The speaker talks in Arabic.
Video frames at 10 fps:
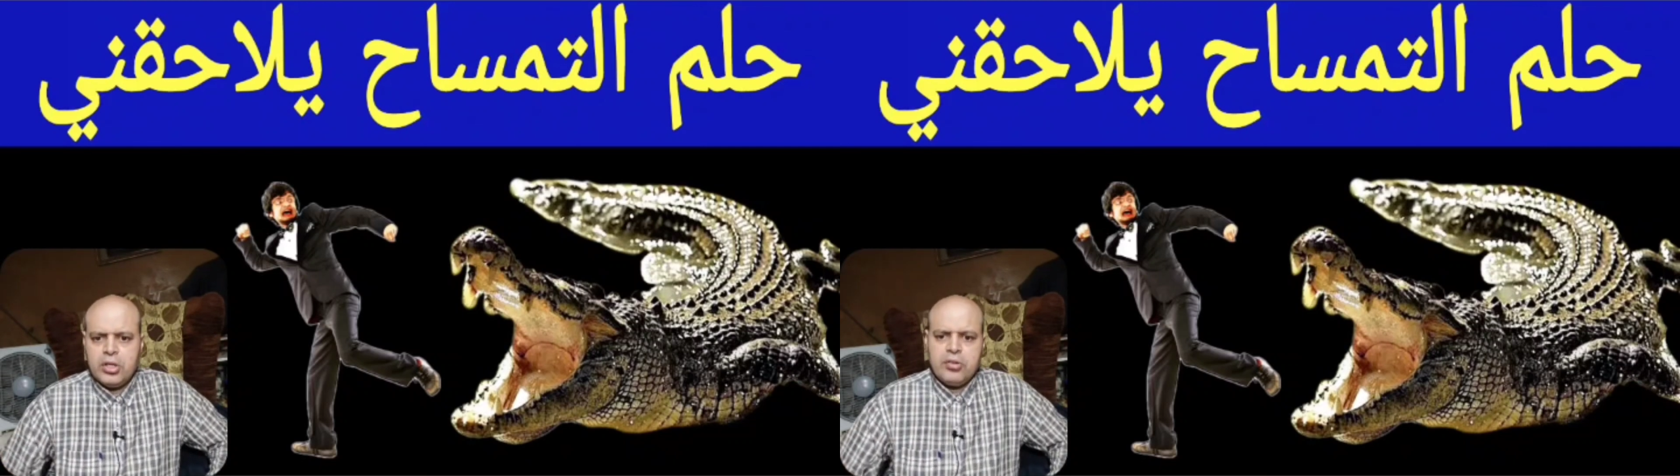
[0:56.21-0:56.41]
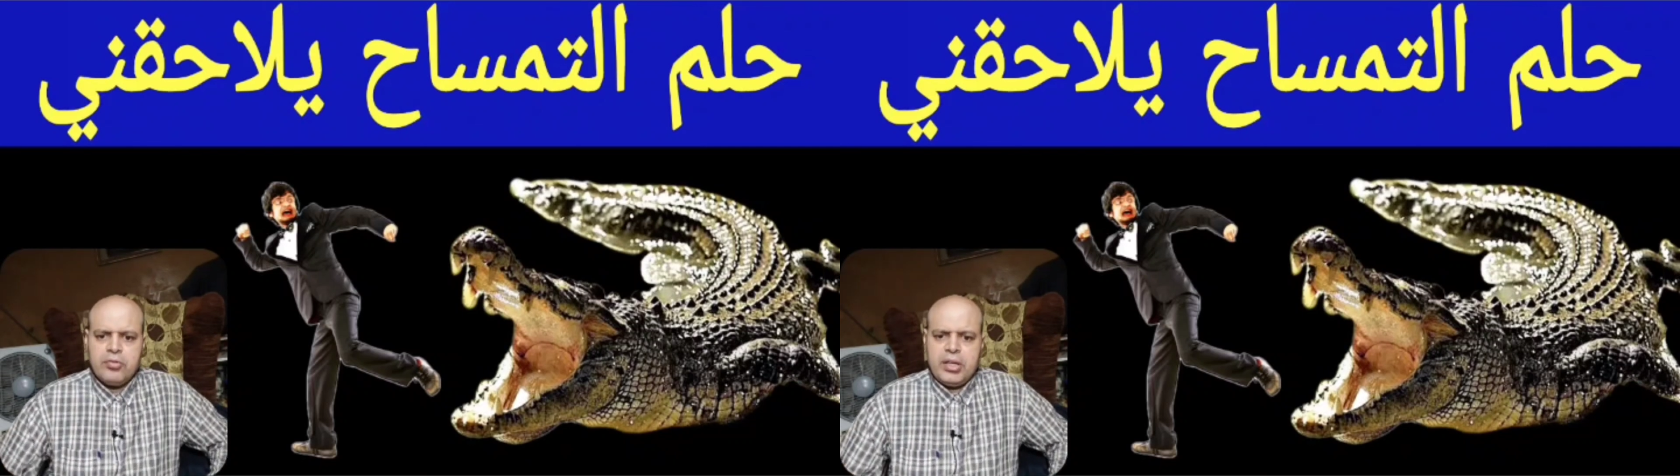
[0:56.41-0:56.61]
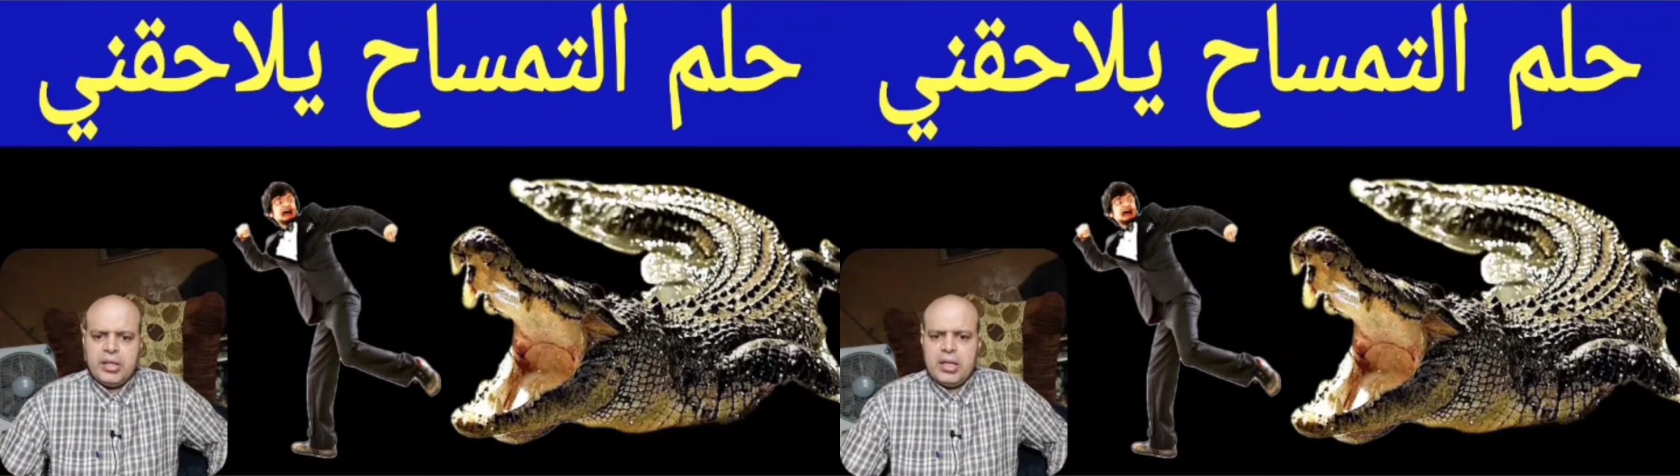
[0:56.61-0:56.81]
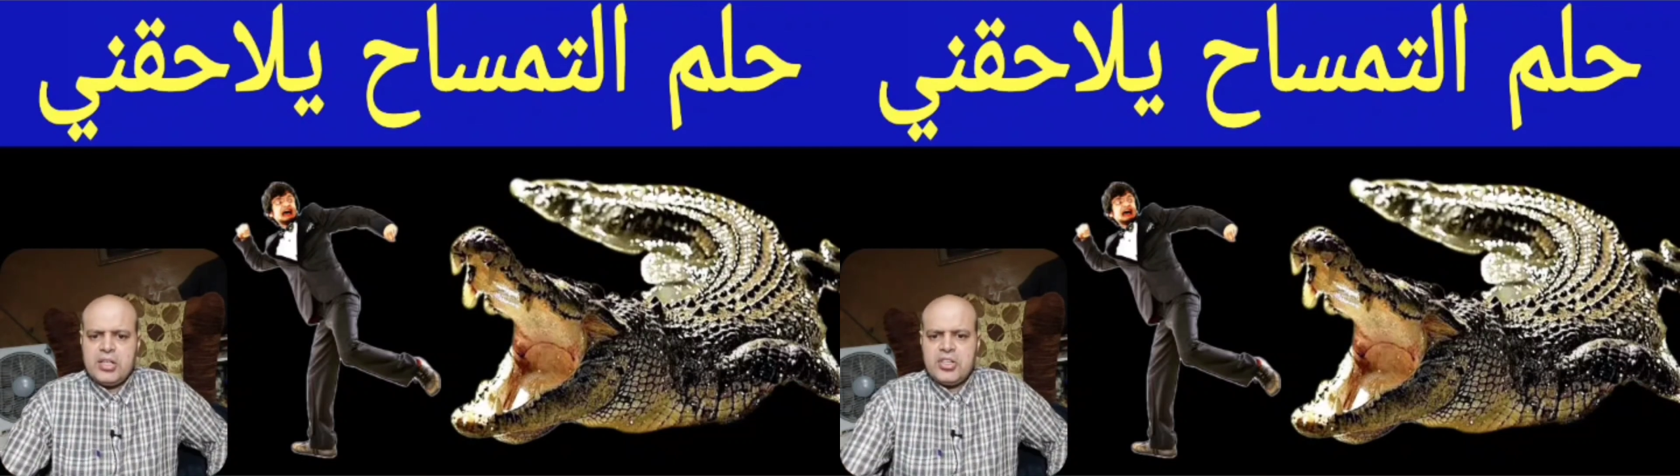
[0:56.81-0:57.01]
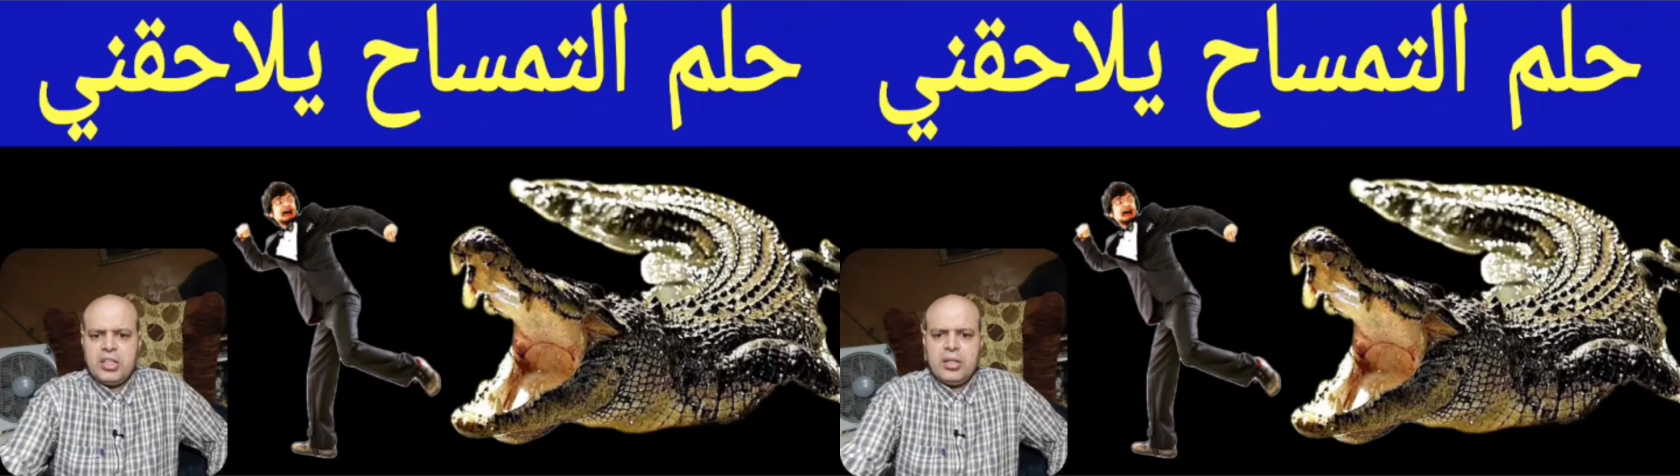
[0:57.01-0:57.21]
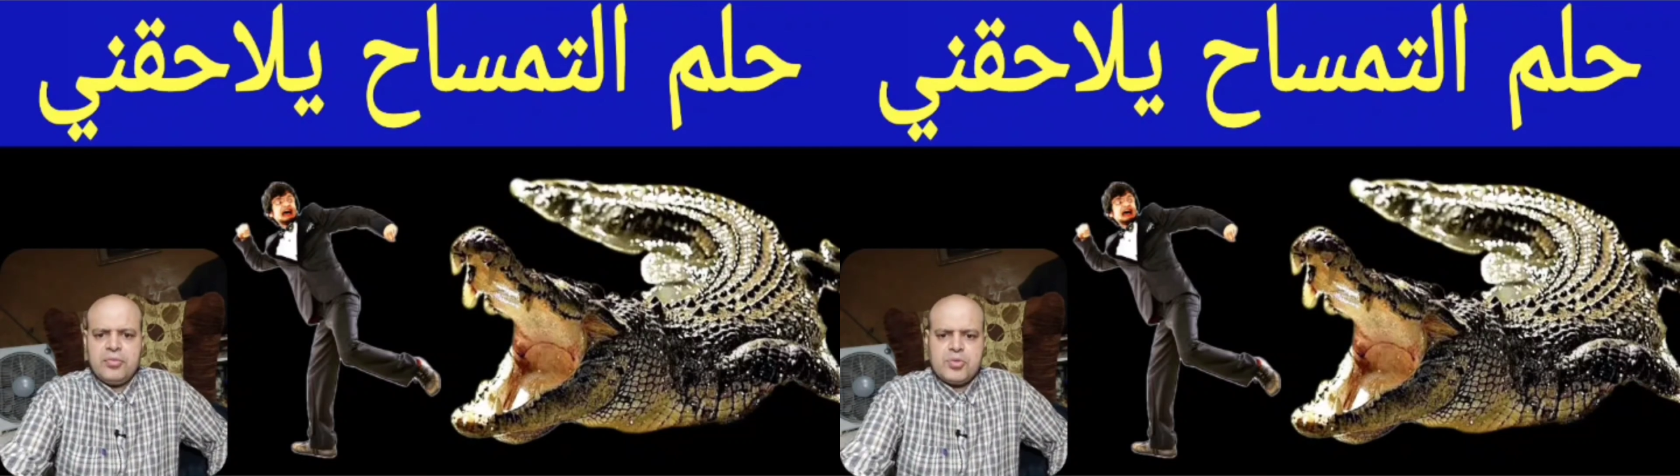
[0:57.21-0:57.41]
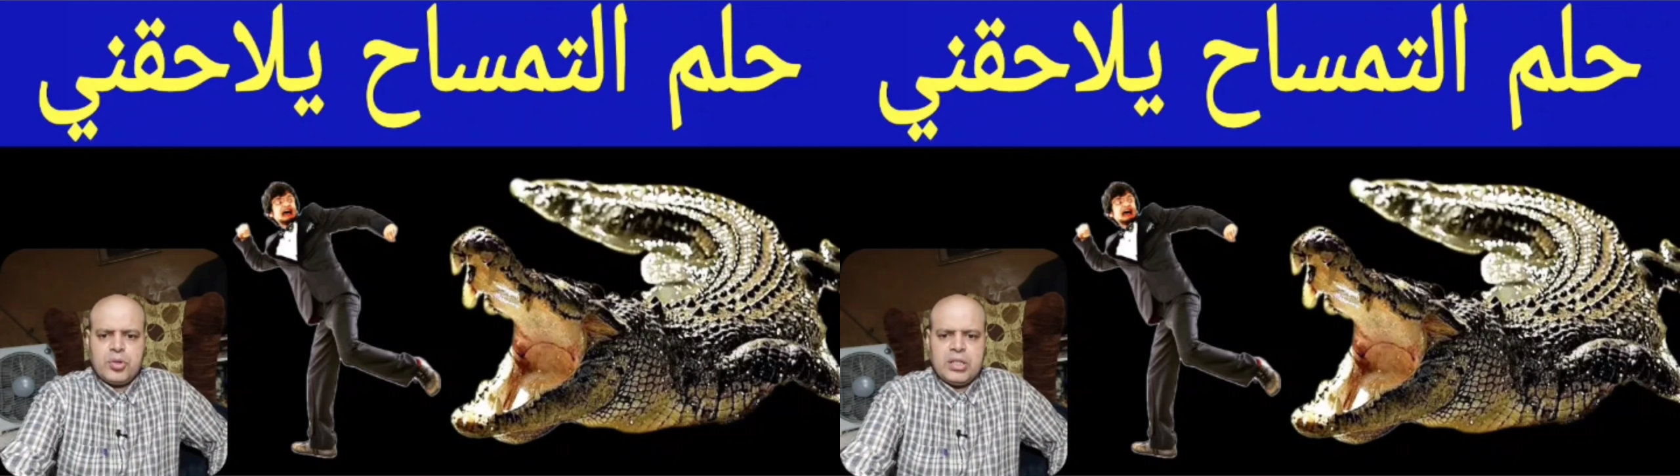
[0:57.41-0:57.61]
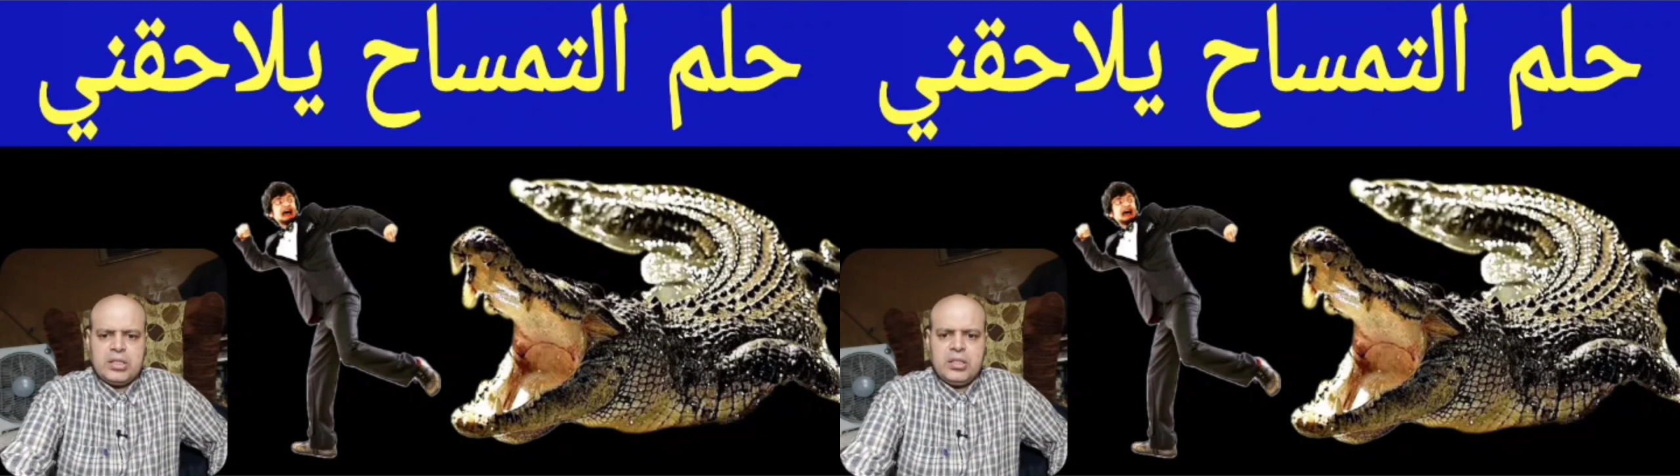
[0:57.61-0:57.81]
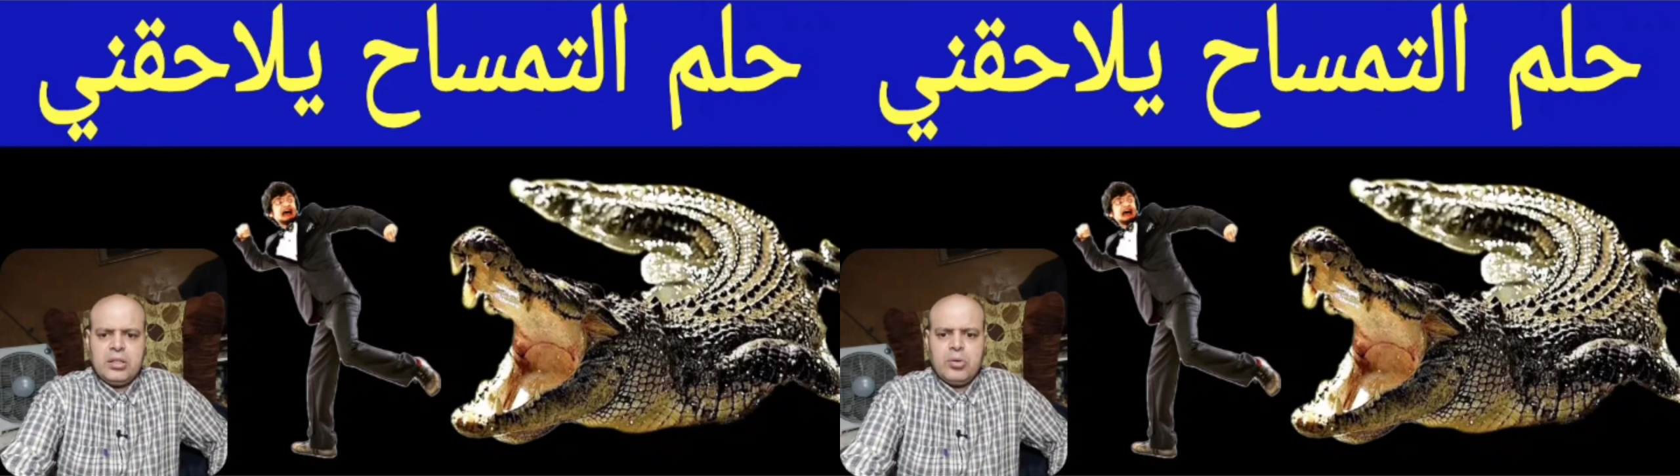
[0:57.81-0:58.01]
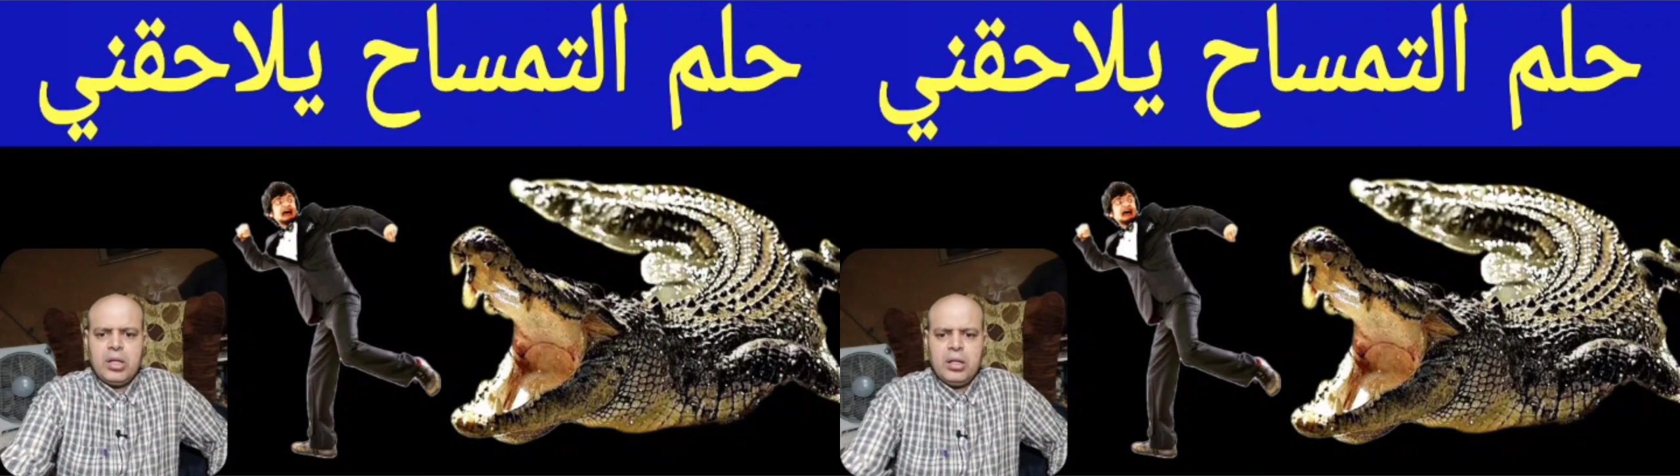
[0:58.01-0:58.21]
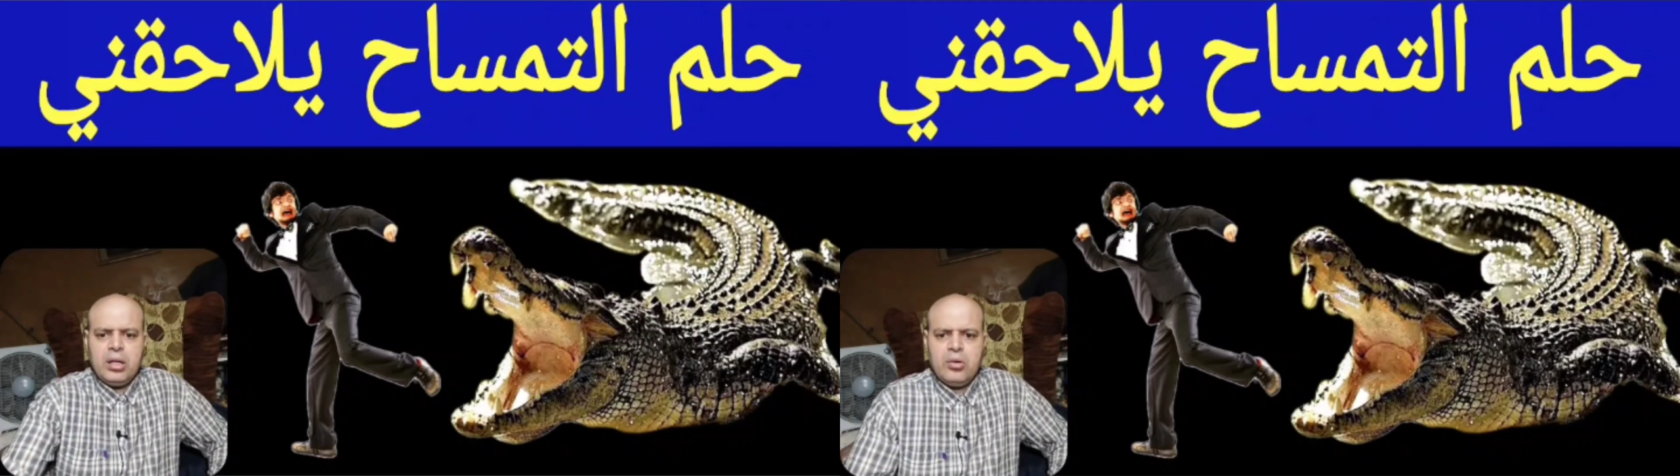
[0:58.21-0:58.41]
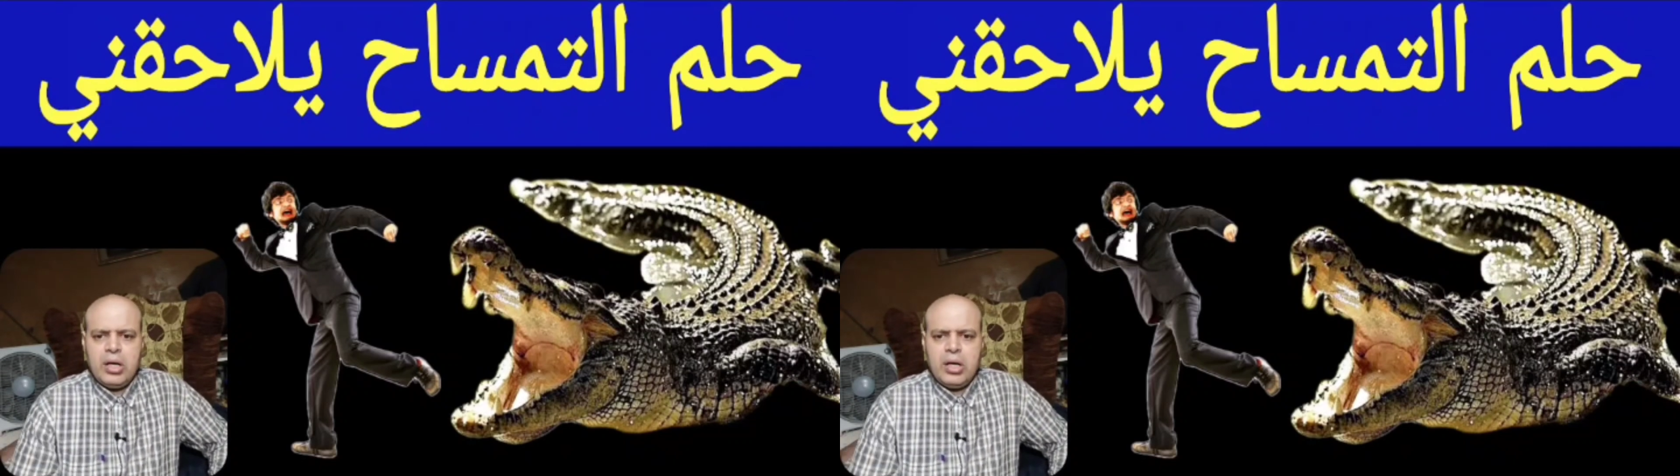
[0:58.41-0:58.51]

فيراجع نفسه كتير والله